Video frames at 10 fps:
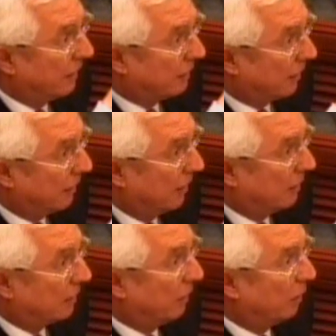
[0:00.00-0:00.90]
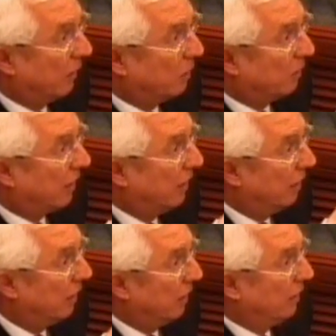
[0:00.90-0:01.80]
entre el, entre el
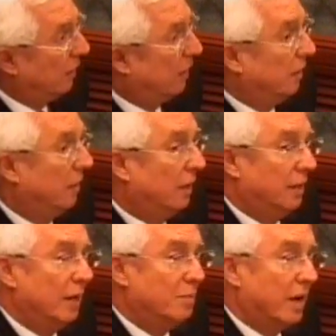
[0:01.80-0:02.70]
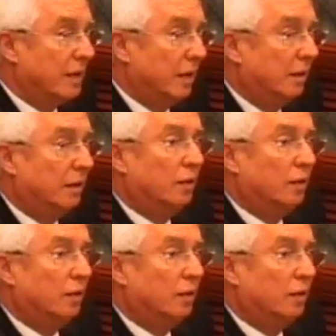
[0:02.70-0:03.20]
WTI y el, y el, y el Maya,